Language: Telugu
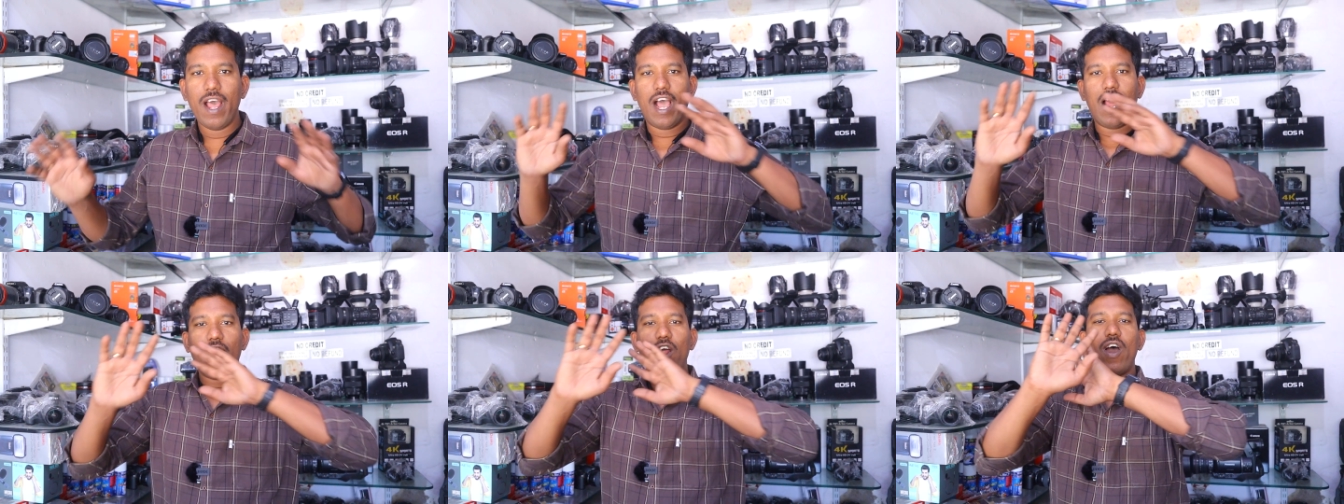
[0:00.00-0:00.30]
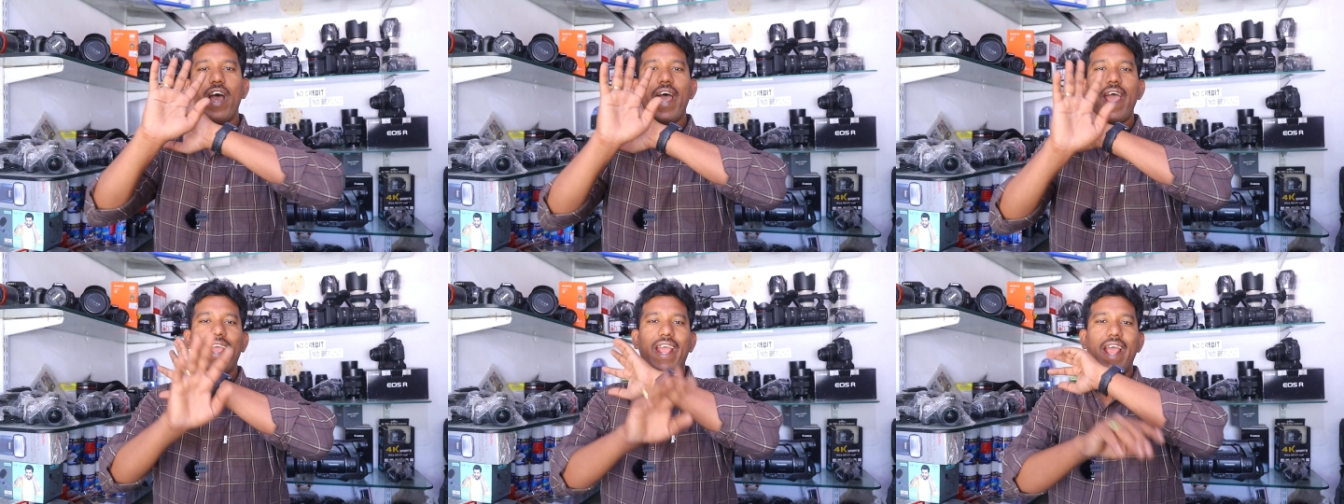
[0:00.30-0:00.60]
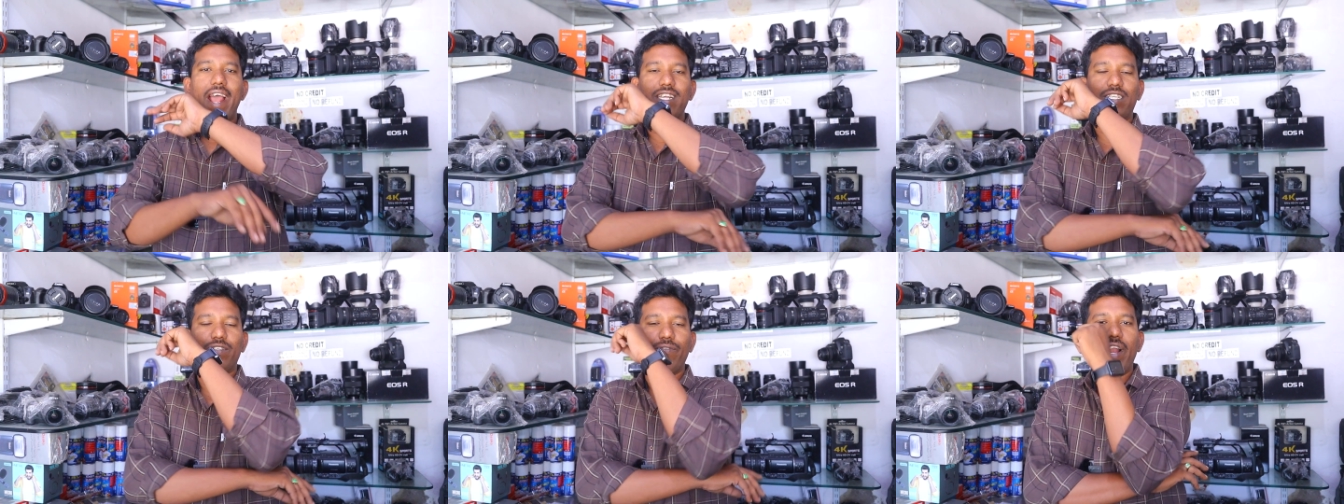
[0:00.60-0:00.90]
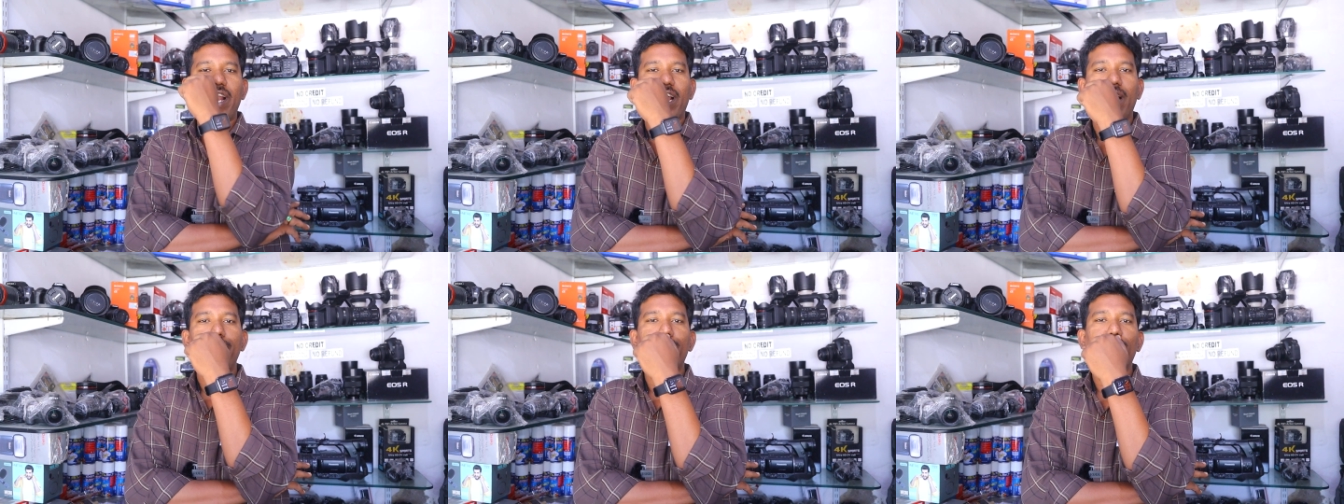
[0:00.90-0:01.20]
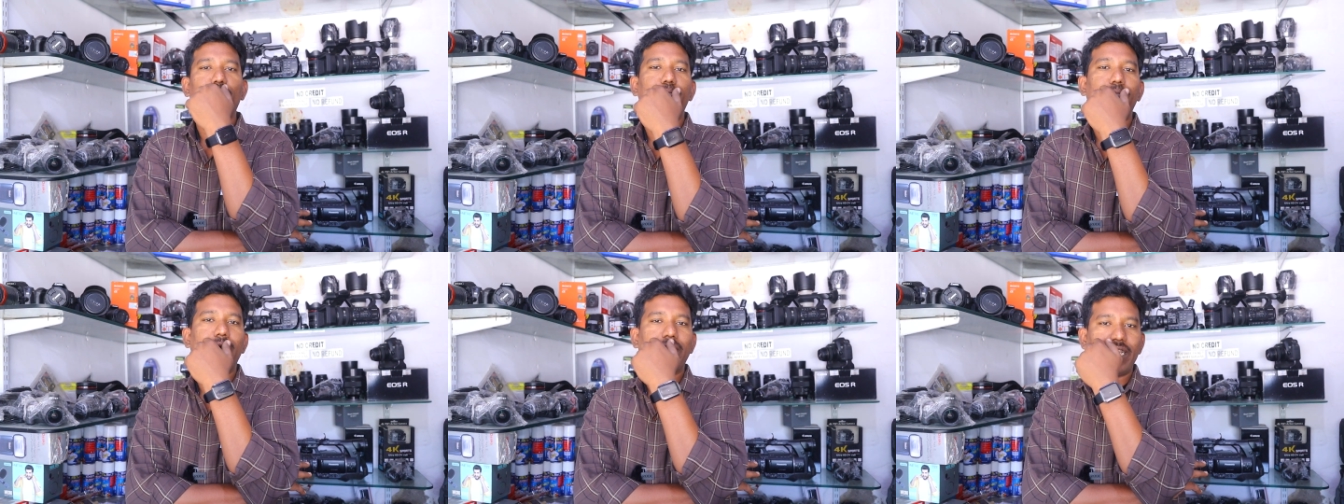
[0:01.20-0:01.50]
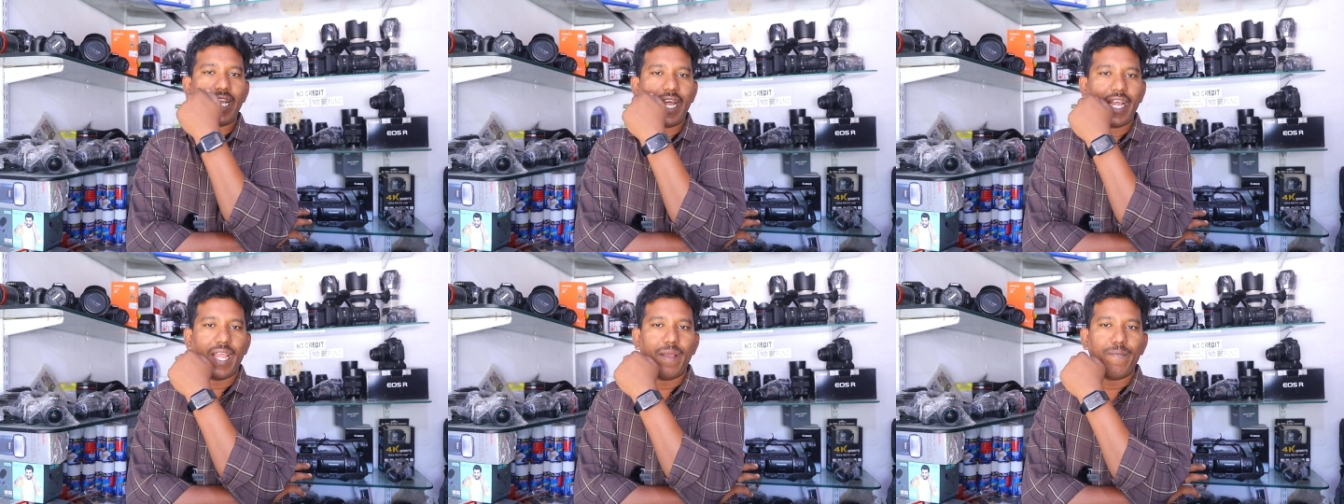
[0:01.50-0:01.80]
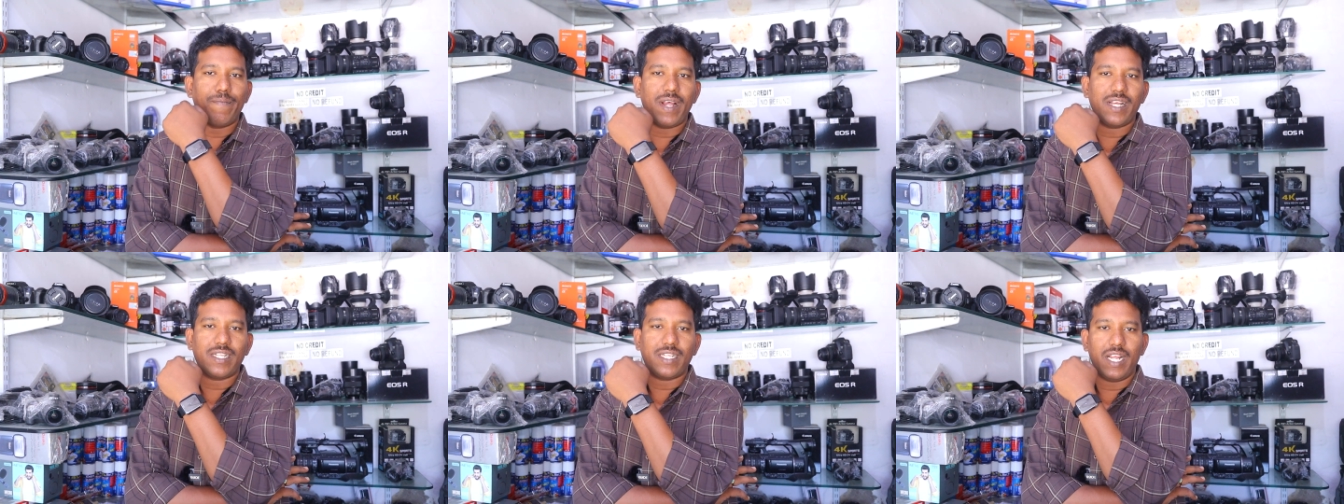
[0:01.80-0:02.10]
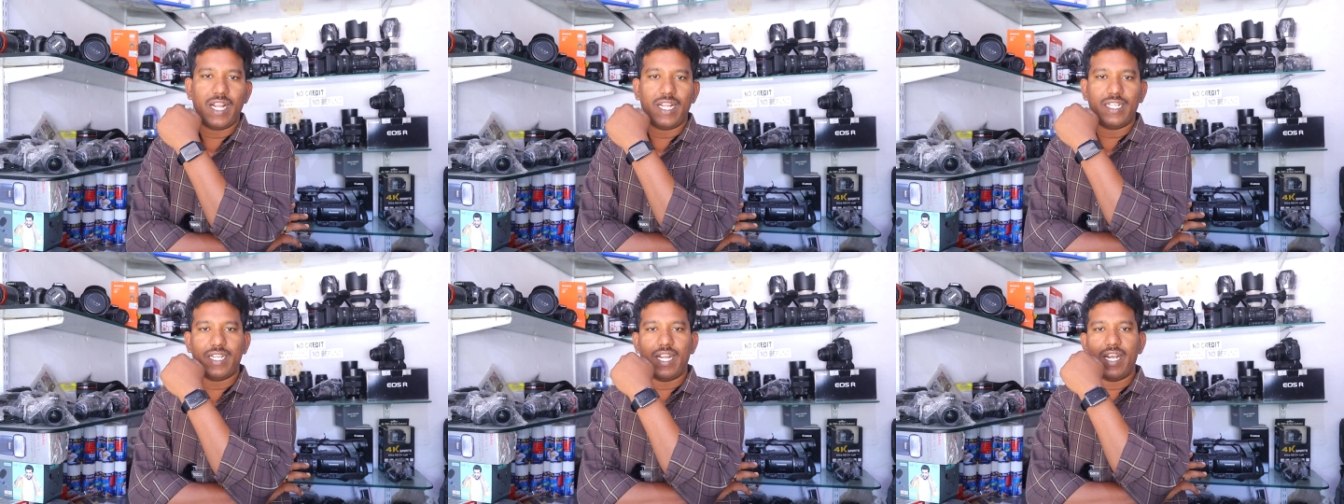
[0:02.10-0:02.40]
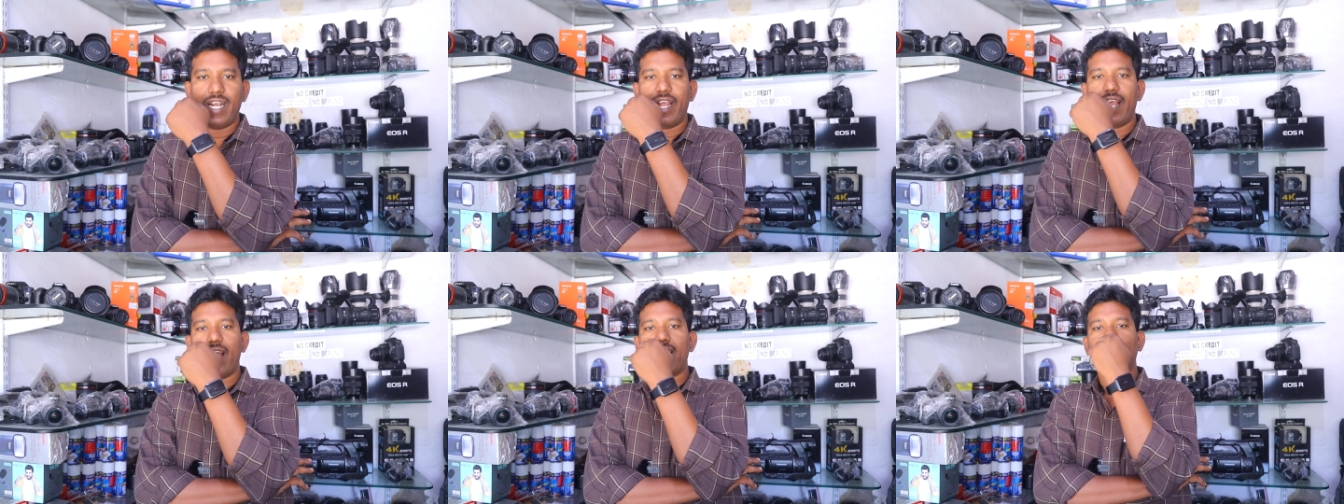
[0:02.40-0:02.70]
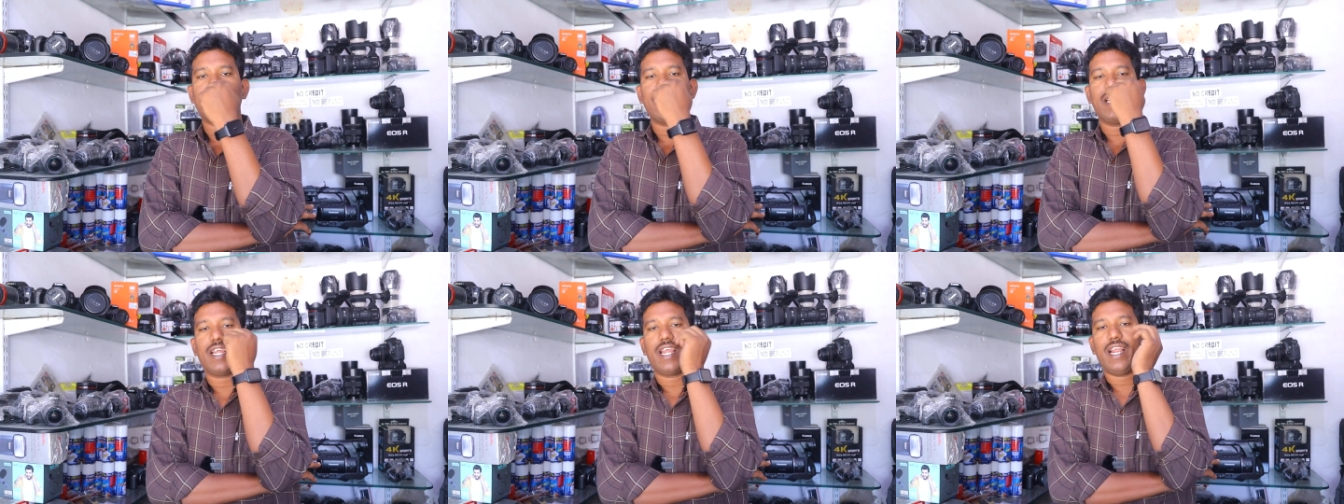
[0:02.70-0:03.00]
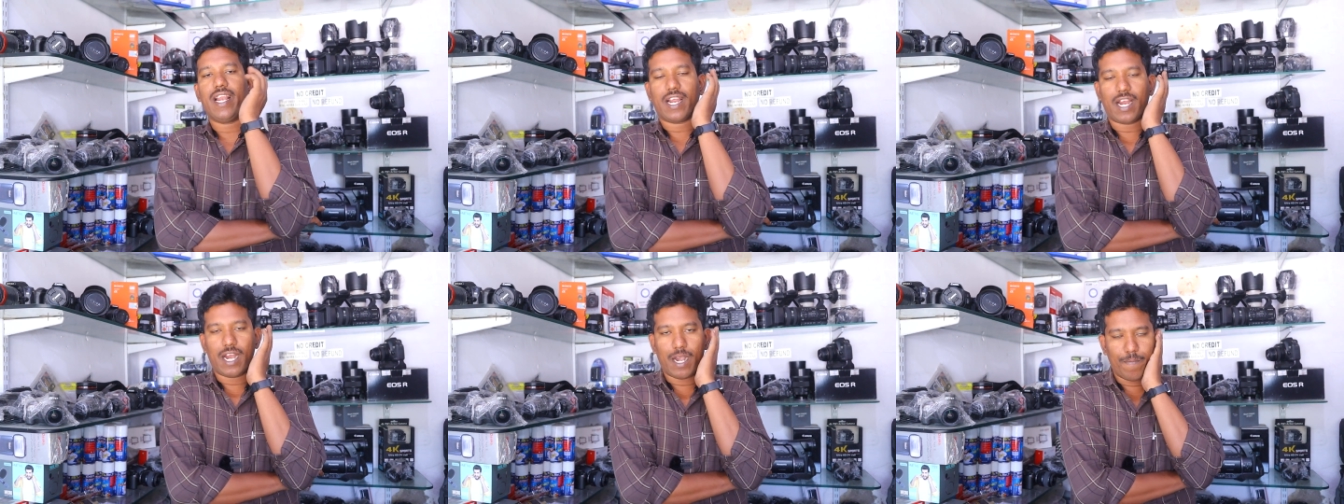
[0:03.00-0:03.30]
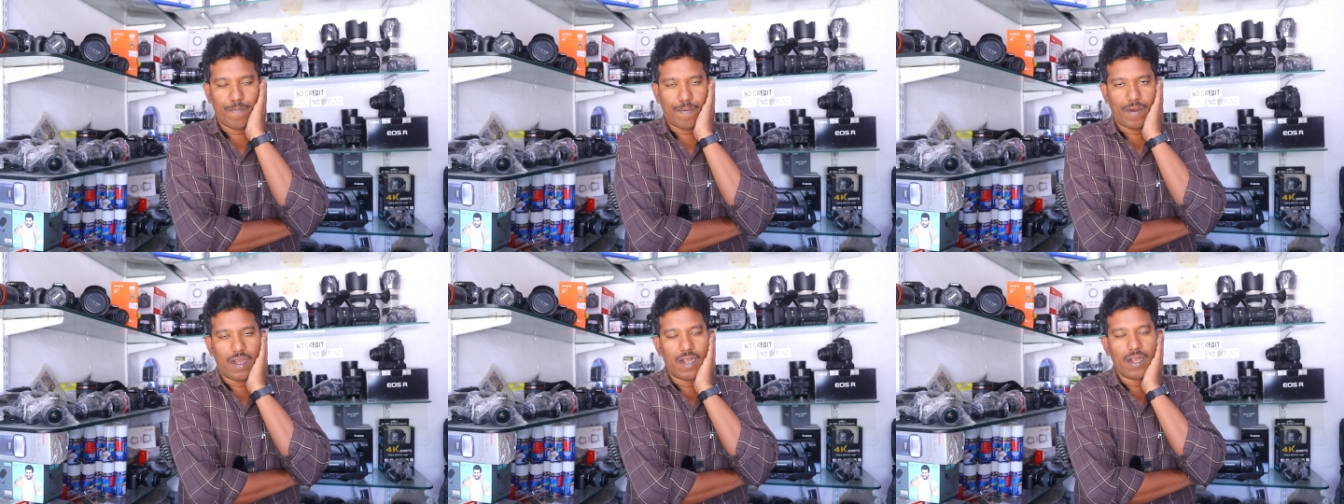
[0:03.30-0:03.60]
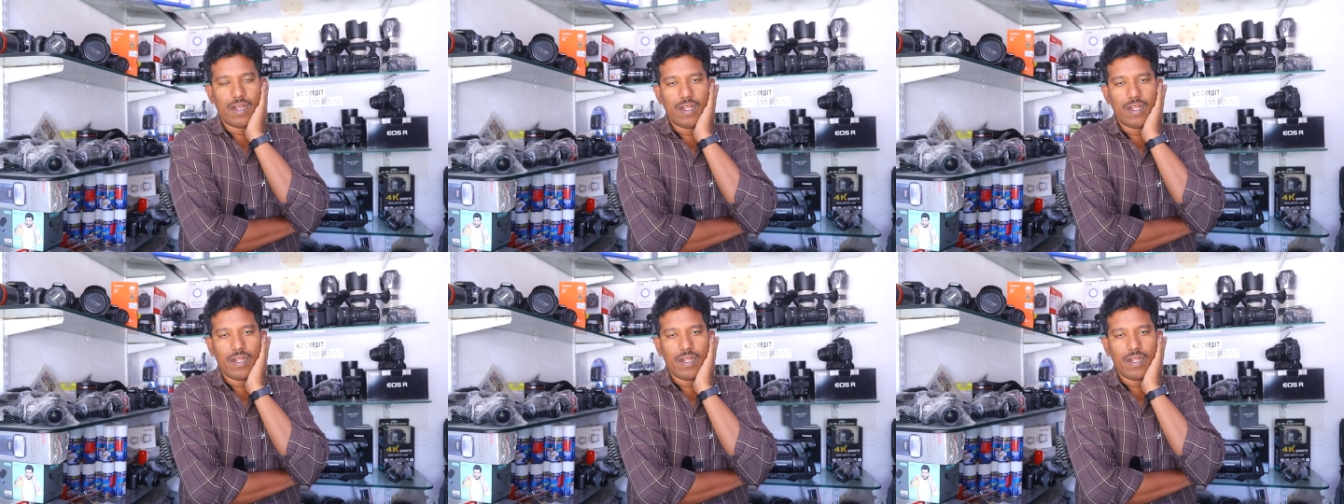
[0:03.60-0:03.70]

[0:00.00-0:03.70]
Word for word: హలో ఐఎస్ వెల్కమ్ టు మంత్రా కెమెరా సేల్స్ ఎన్టీఆర్ సర్కిల్ కడప